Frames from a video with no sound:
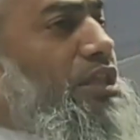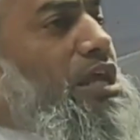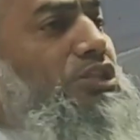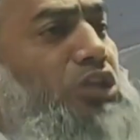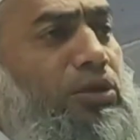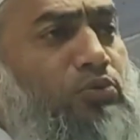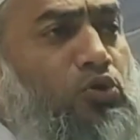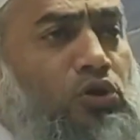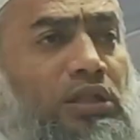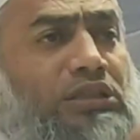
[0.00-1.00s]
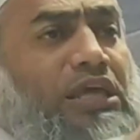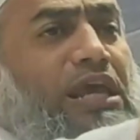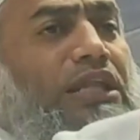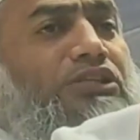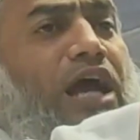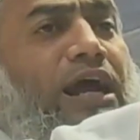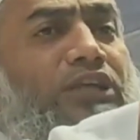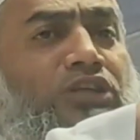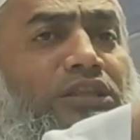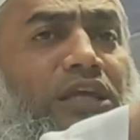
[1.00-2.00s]
দিন শিখবো তিন জায়গার
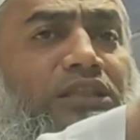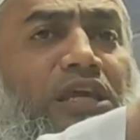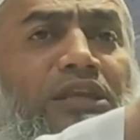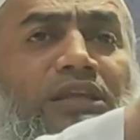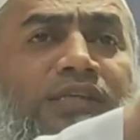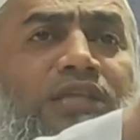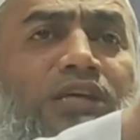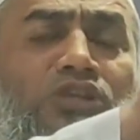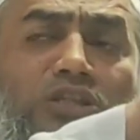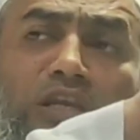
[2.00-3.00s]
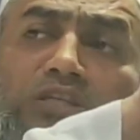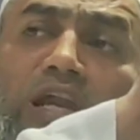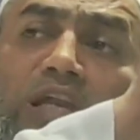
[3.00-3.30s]
সাথে তিন রাস্তার সাথে নিজেরা